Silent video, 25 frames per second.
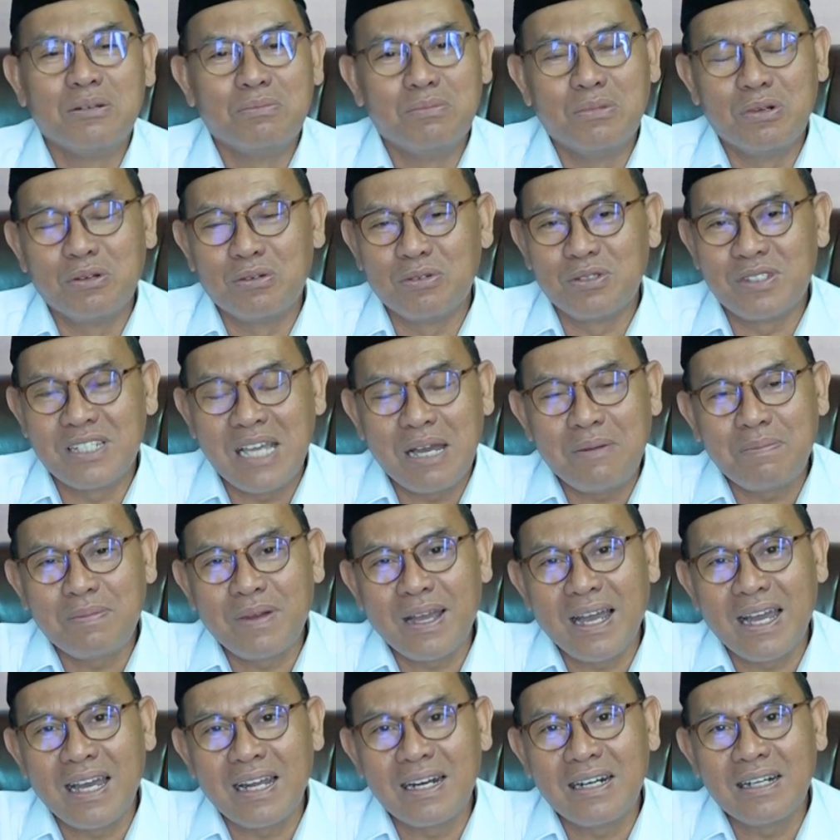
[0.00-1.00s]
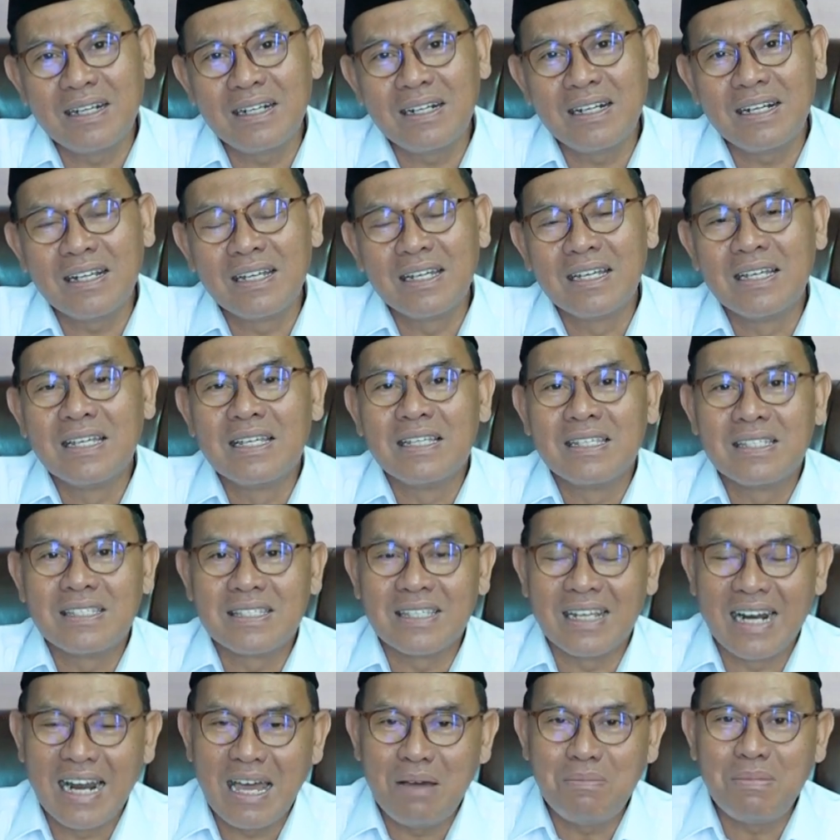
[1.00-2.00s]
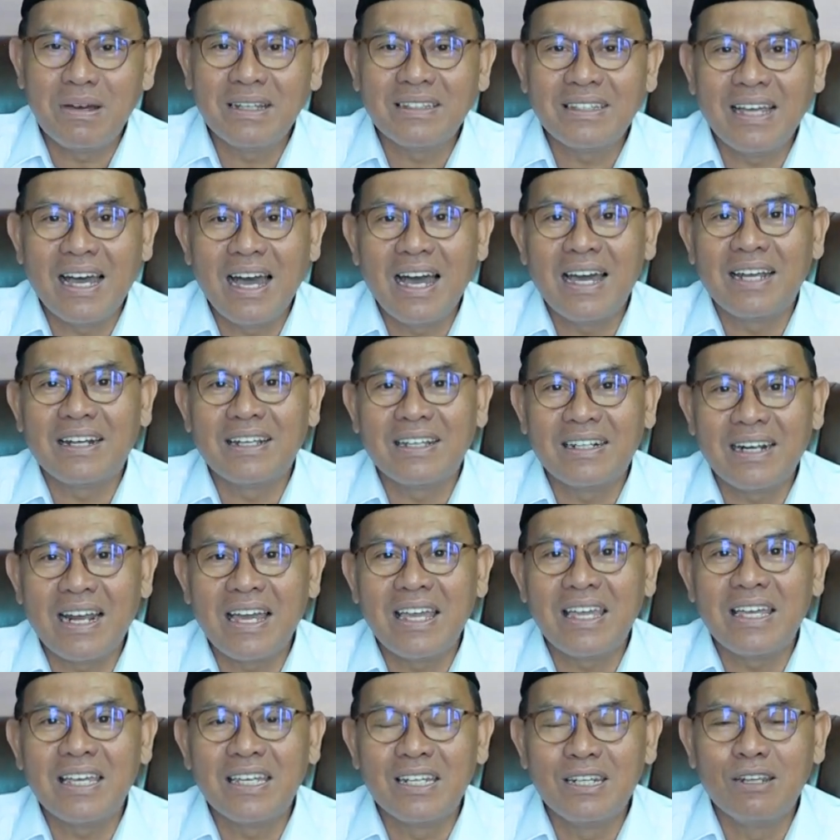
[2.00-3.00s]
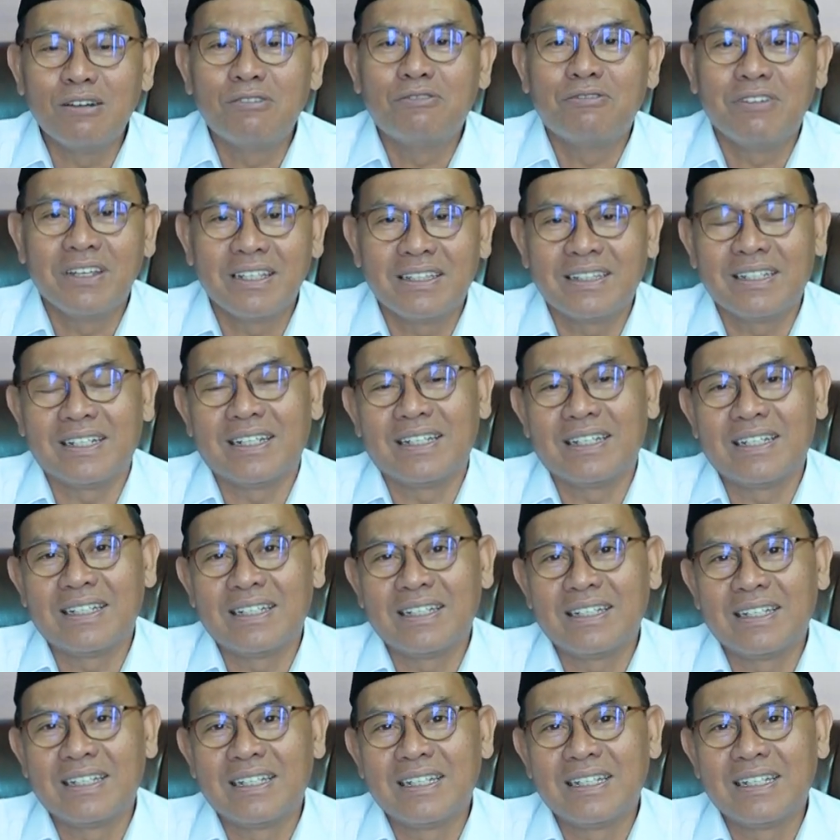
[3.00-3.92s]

mengucapkan Selamat Hari Raya Idul Fitri,